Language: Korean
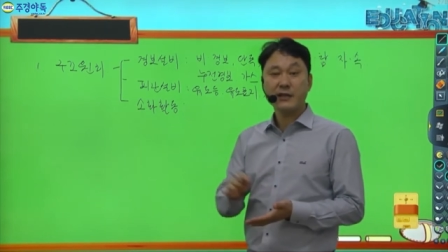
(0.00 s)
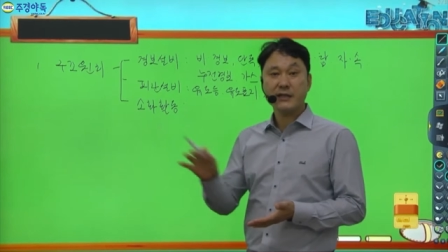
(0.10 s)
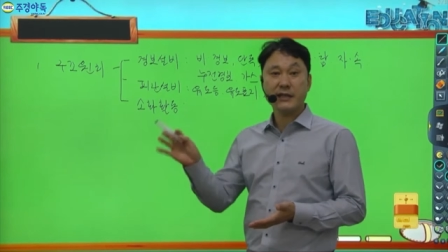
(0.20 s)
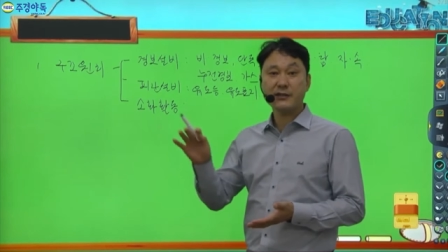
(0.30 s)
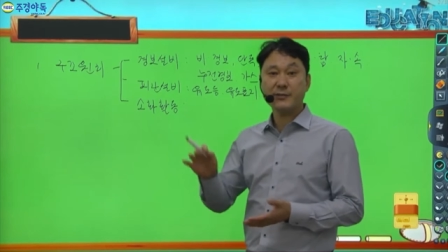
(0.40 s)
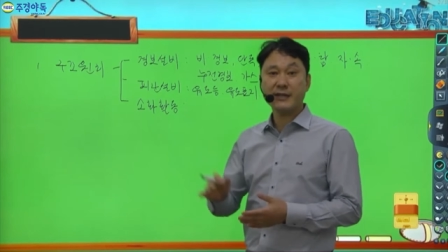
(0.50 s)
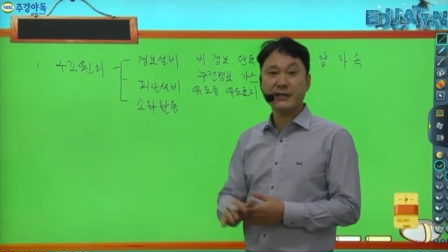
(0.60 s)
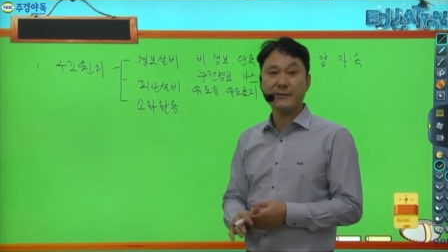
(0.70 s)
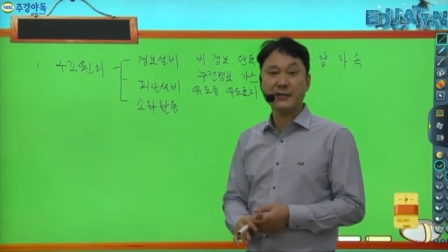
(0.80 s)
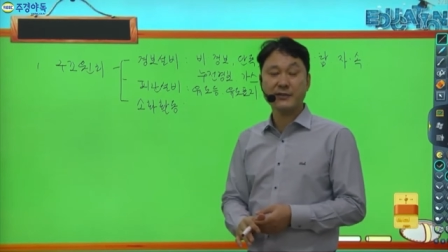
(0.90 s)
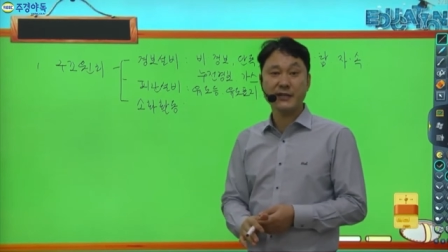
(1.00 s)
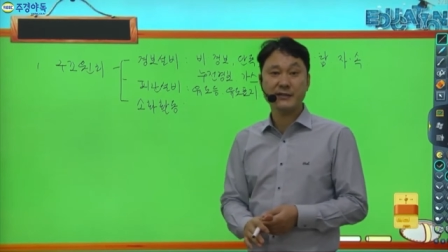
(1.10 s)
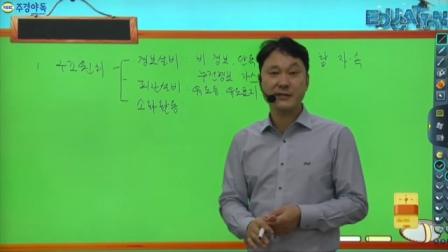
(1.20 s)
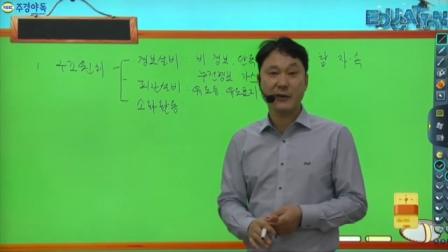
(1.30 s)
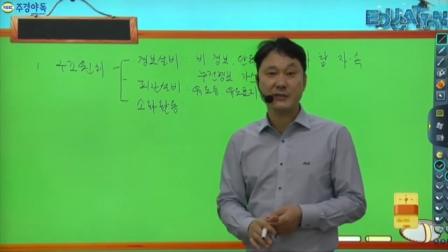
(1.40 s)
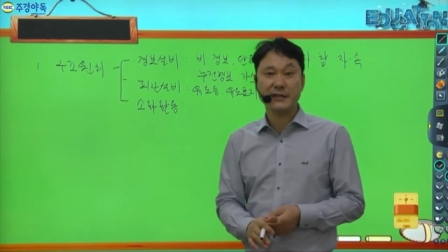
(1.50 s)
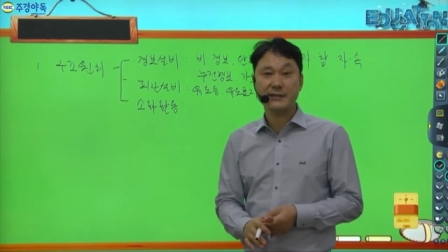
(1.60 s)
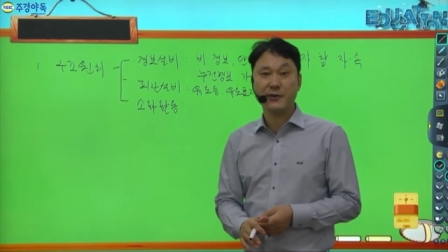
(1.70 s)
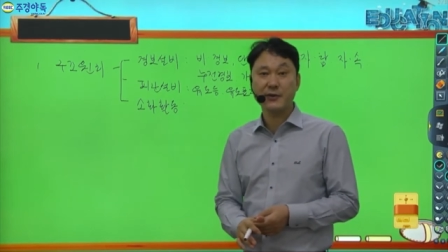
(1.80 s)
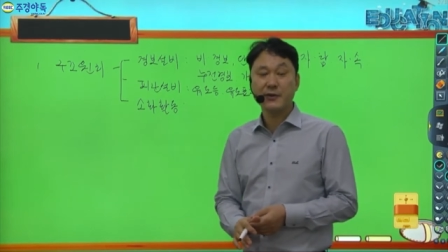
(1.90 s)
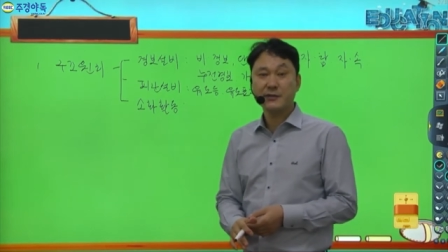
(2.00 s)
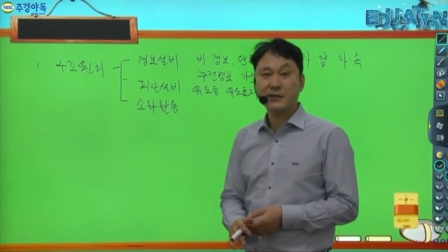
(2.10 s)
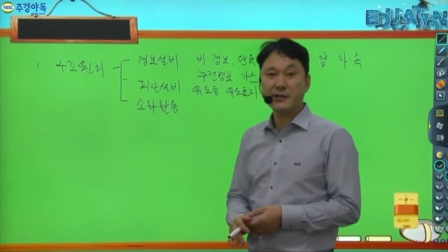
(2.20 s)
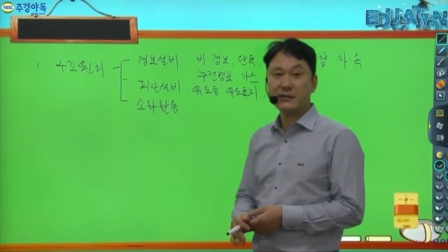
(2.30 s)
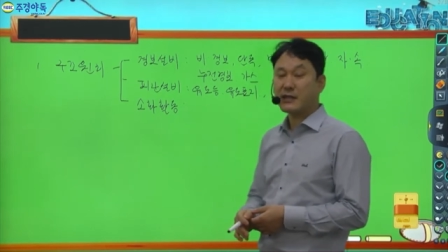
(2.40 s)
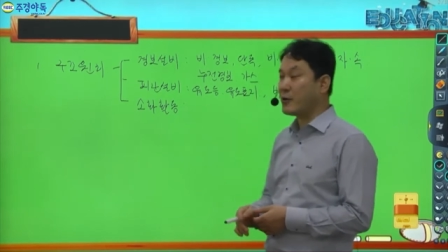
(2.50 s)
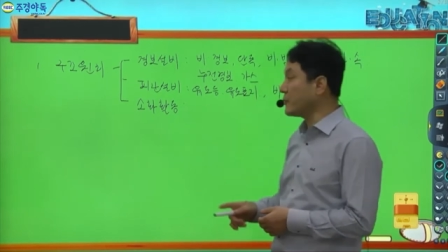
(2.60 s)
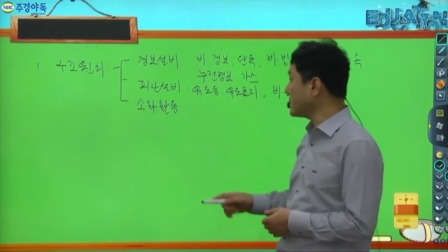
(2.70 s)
기계 설비이기 때문에 전기에서 나오지 않죠. 전기에서 나오는